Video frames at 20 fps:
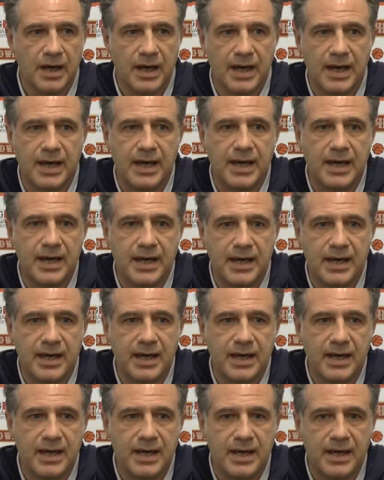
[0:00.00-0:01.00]

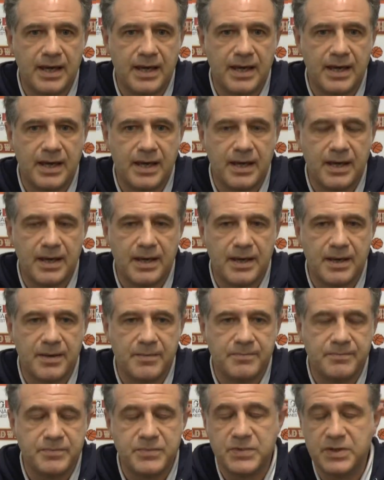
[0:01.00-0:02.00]

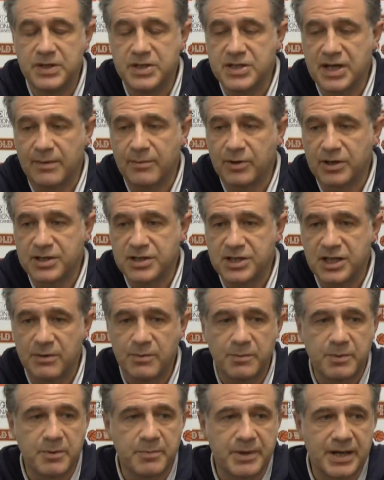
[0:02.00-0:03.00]
E diciamo che ci
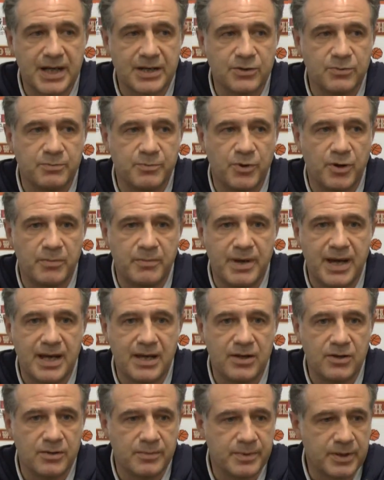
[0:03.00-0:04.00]
siamo preparati un po' al
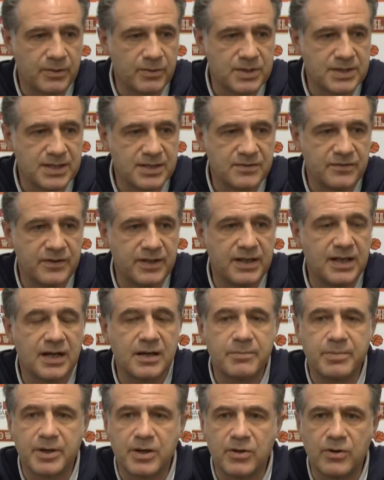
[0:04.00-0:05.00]
meglio per questa sfida
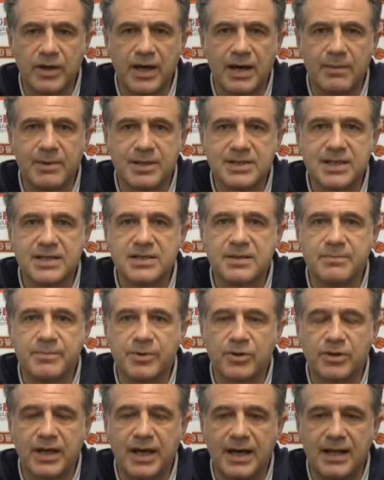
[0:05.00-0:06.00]
che per noi è abbastanza
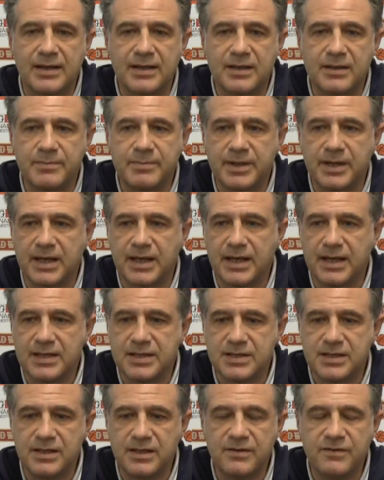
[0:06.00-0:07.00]
importante perché
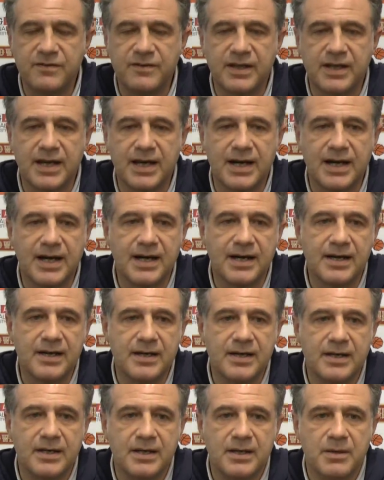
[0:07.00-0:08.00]

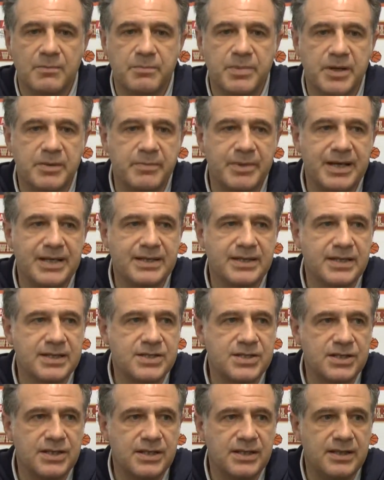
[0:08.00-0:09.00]
significa
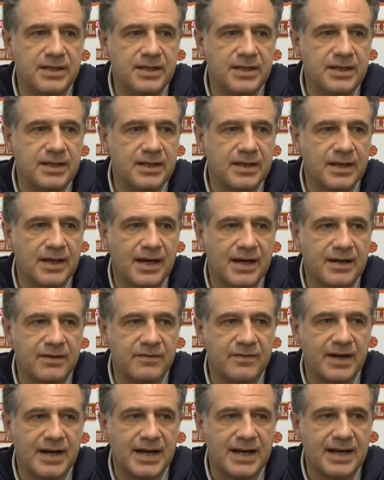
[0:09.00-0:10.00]
permetterci di
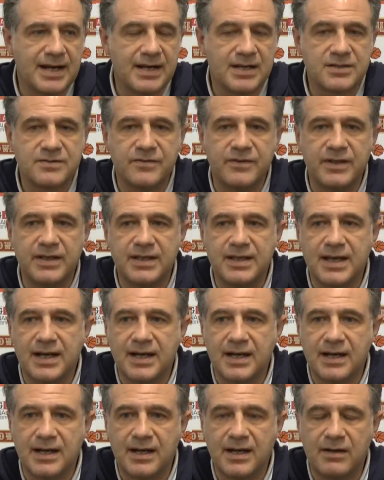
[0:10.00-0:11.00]
arrivare alla
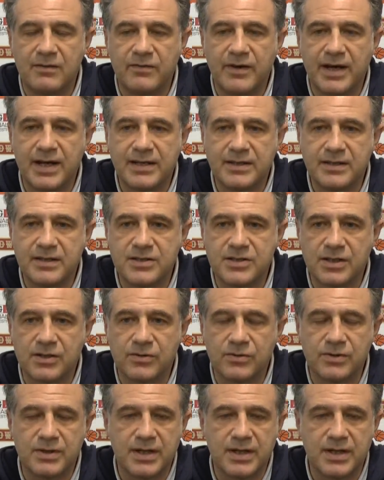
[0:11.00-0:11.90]
sfida al vertice con